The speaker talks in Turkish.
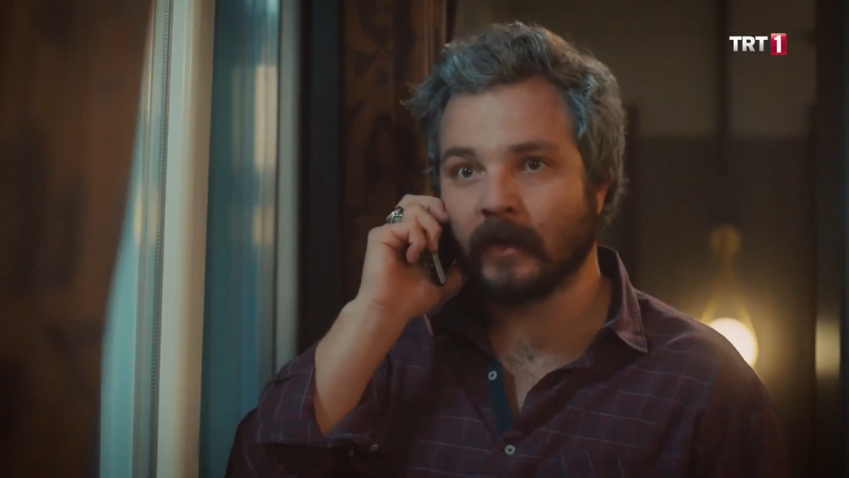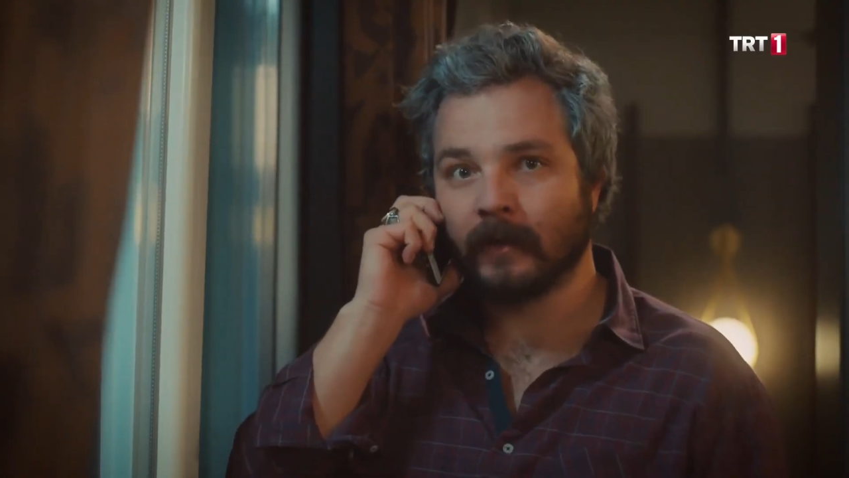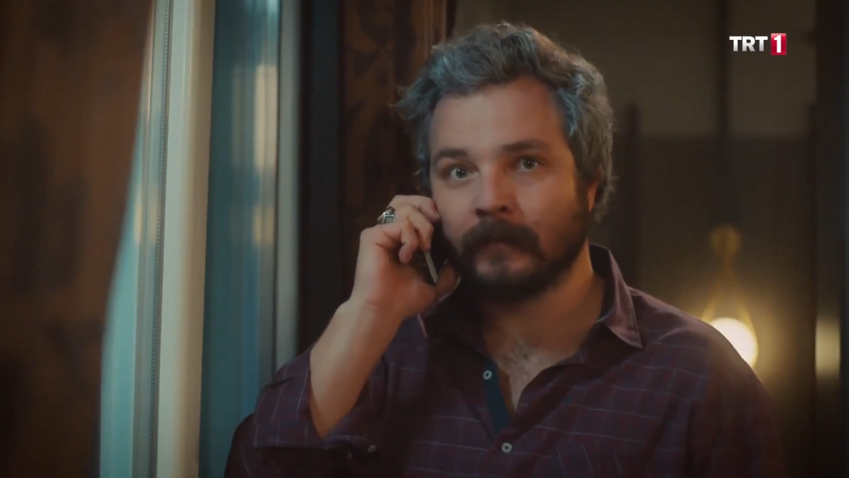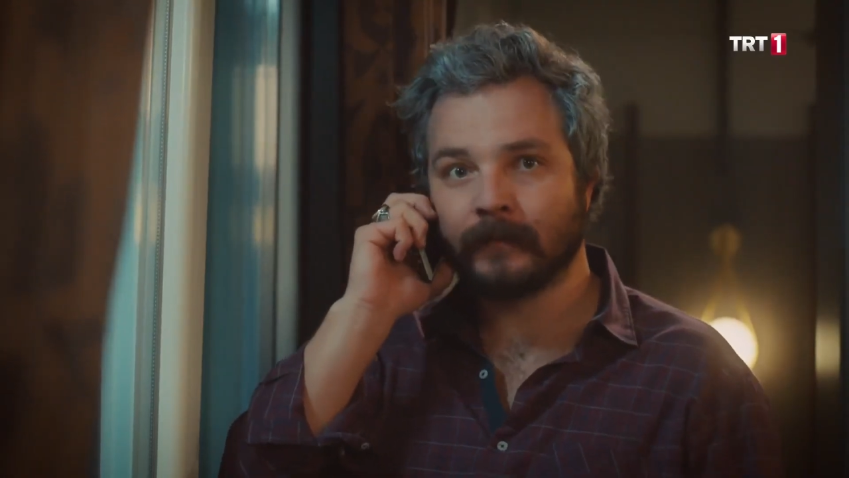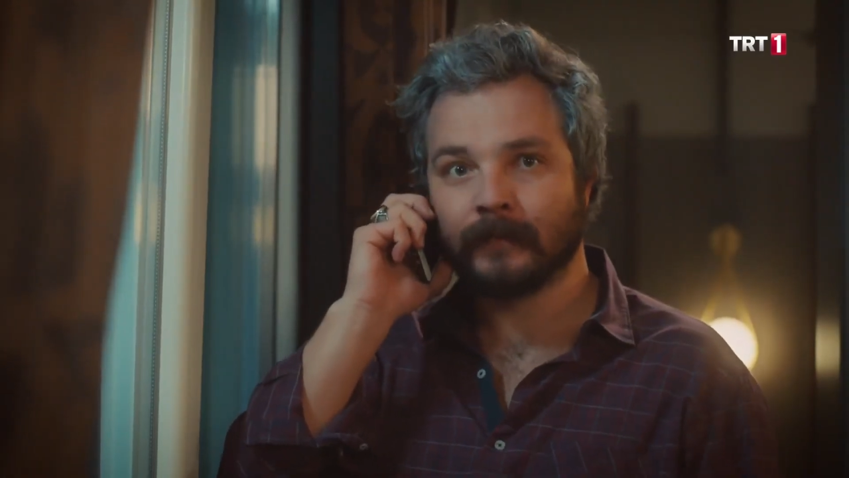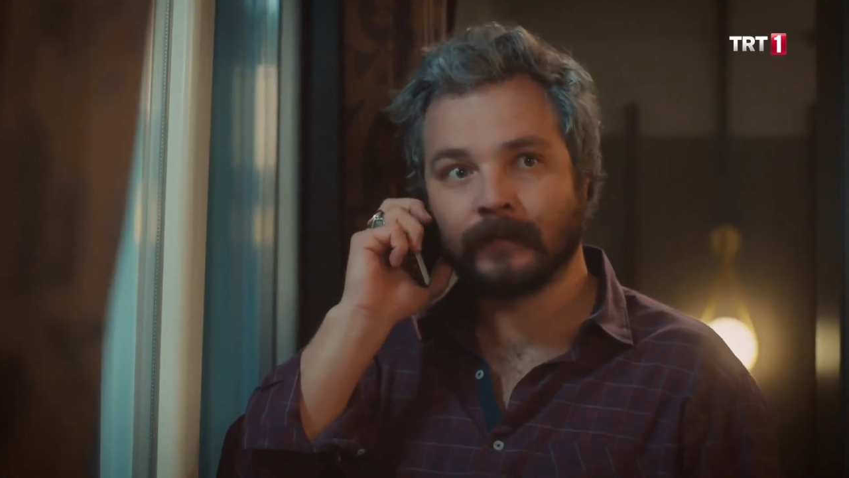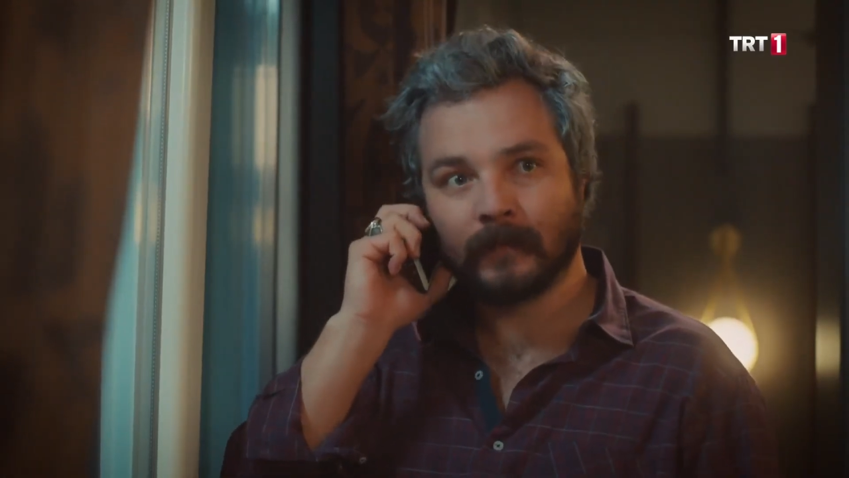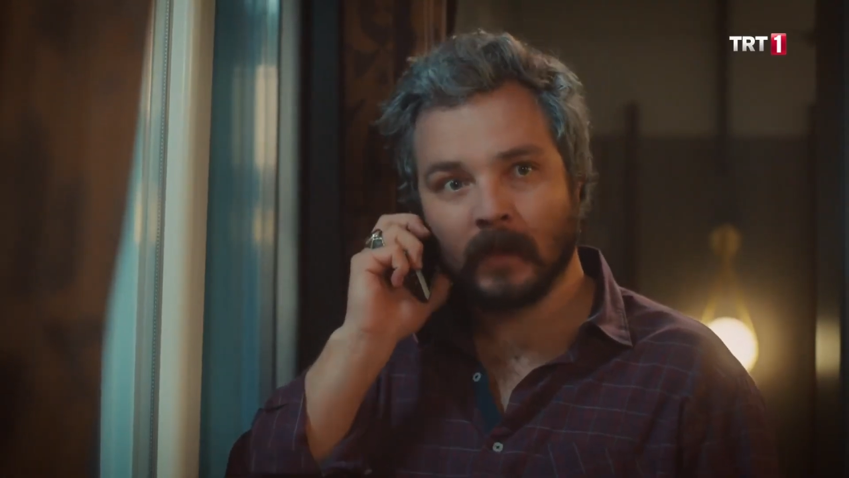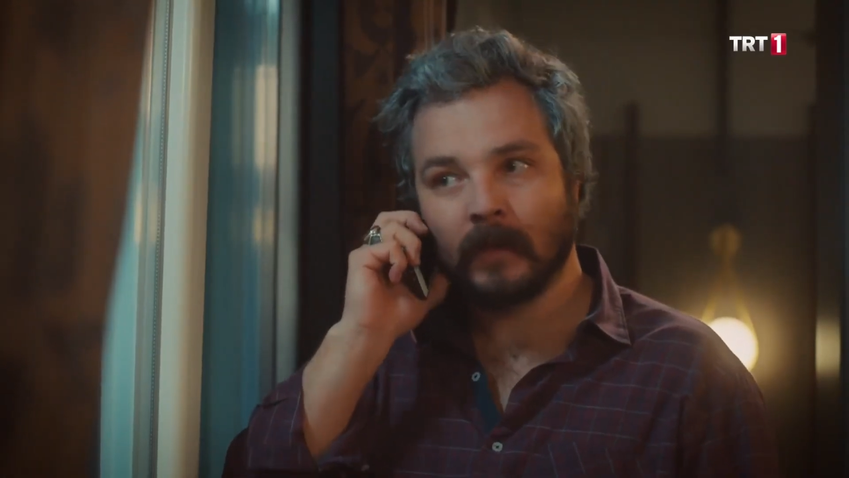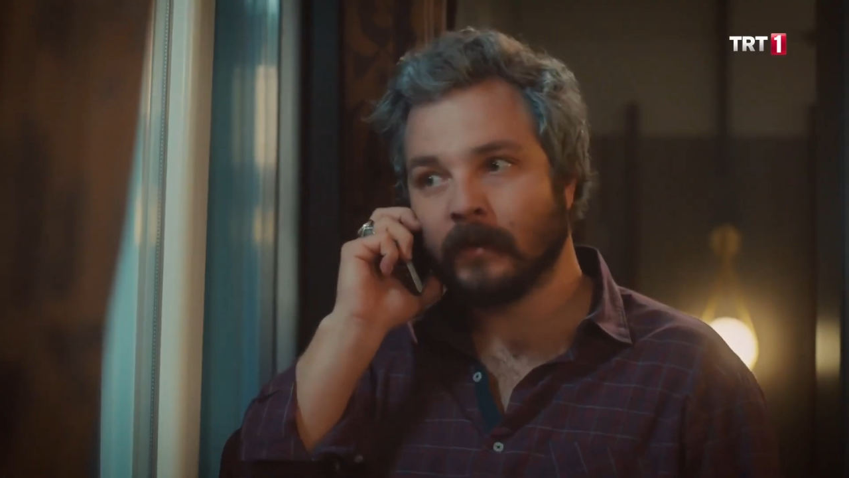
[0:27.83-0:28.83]
de.
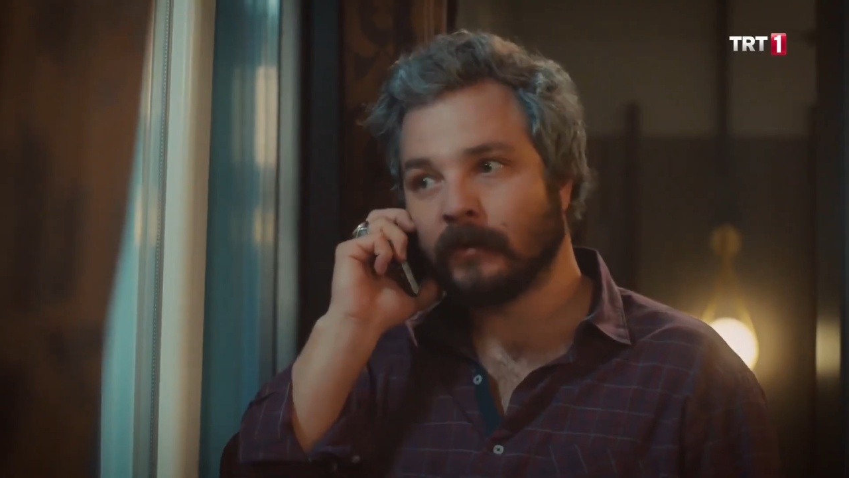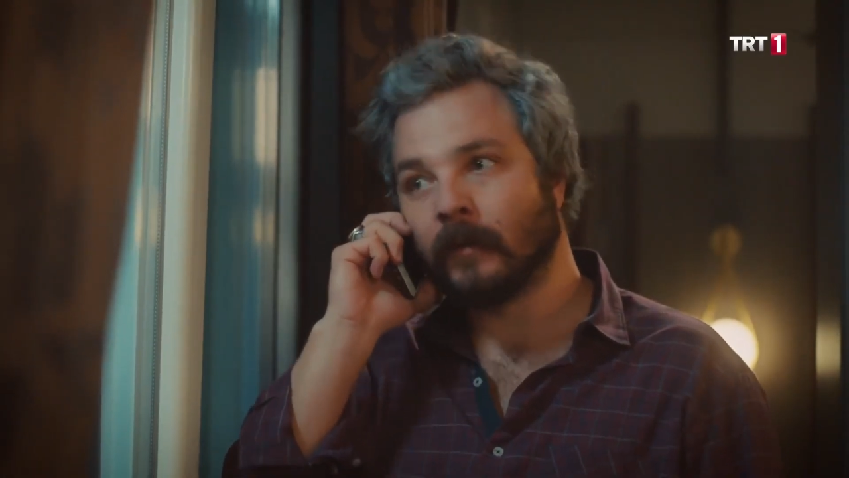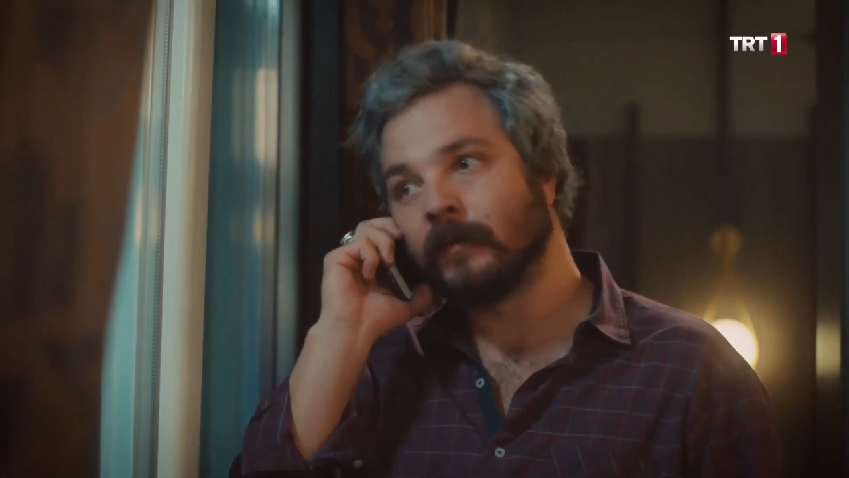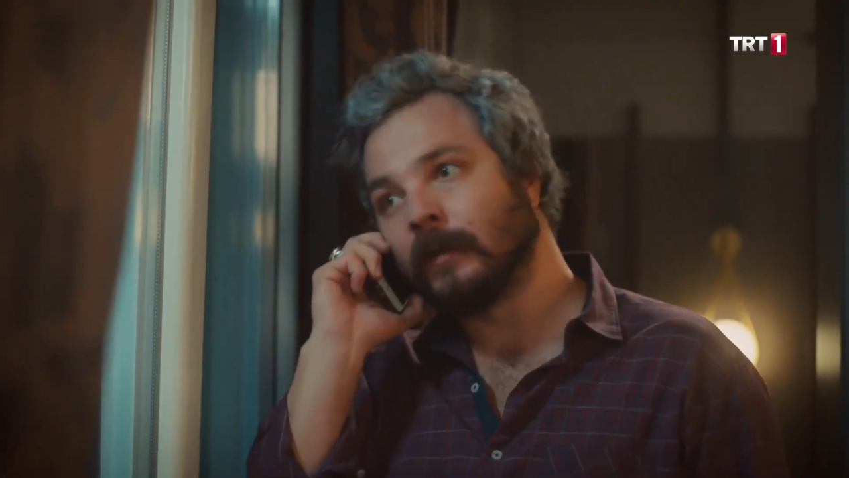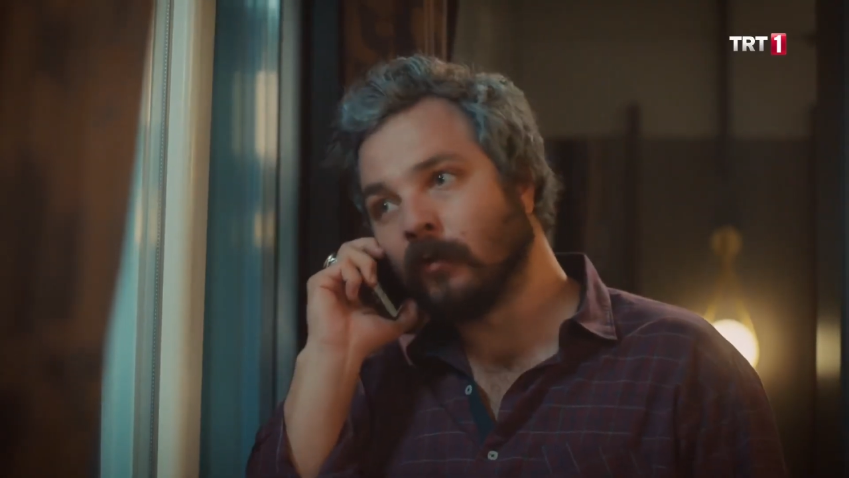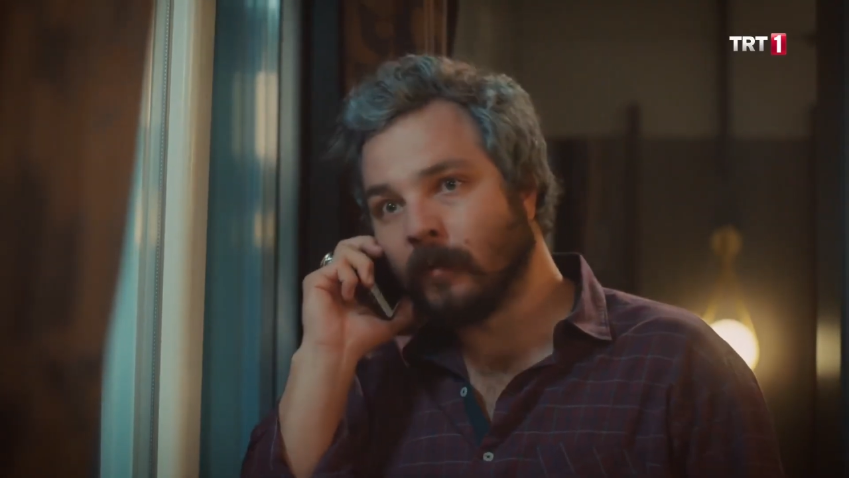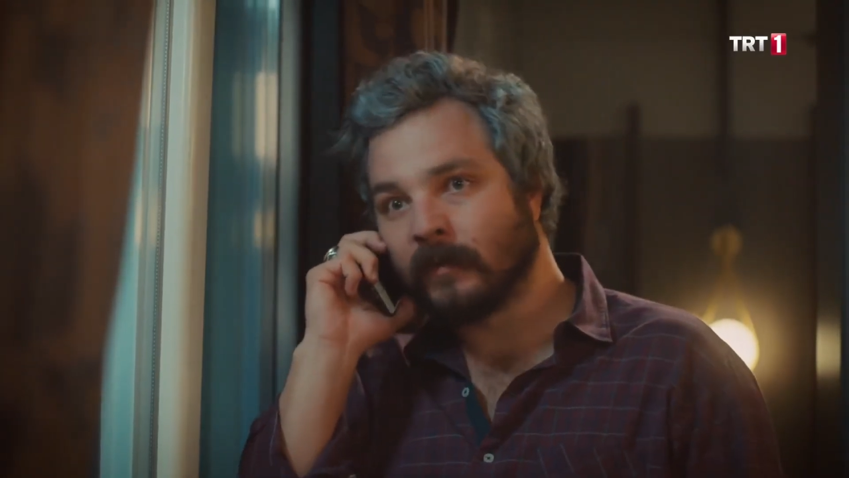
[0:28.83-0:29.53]
İşte bizimki de o